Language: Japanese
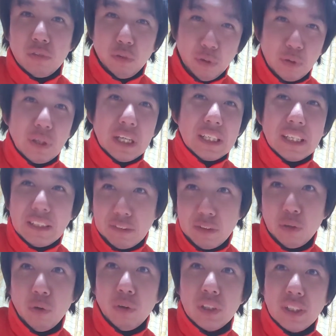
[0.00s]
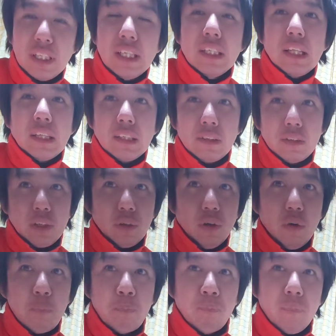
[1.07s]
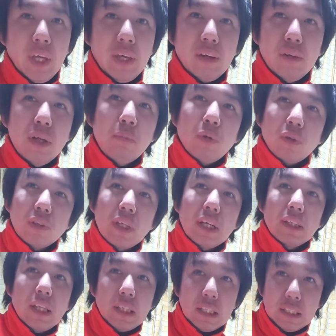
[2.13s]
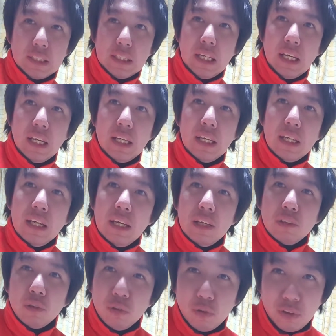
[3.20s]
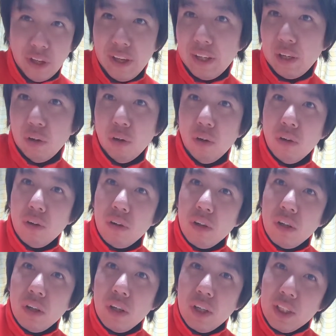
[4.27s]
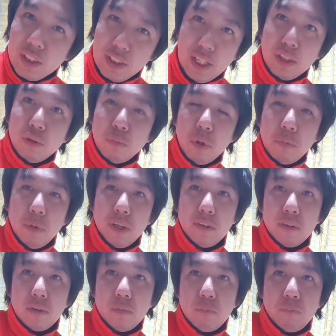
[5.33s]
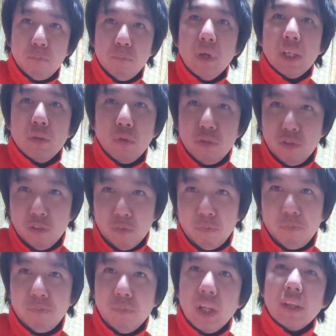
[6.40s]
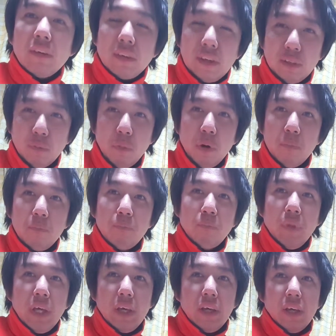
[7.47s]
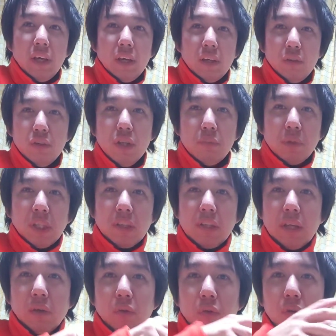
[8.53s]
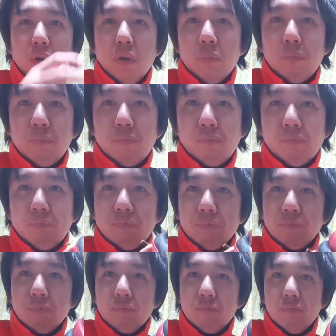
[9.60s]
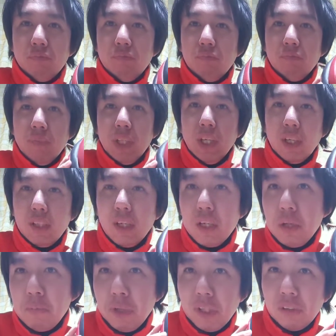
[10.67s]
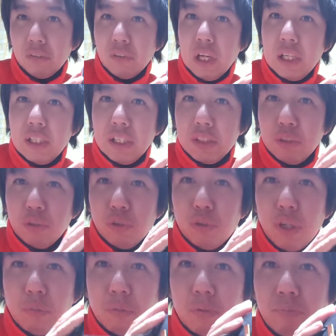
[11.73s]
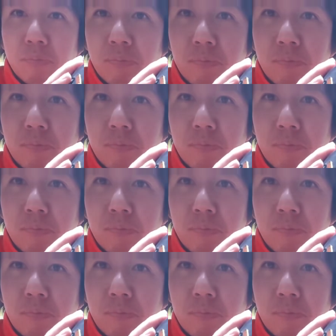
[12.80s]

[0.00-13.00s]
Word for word: それぐらいなんですけど、してきたんですけど、えー、グラブを使ったんでですね、その手入れをしたいと思います。まあ一つなんですけれども、えー、グラブはですね、この畠山さんの内野手用グラブ、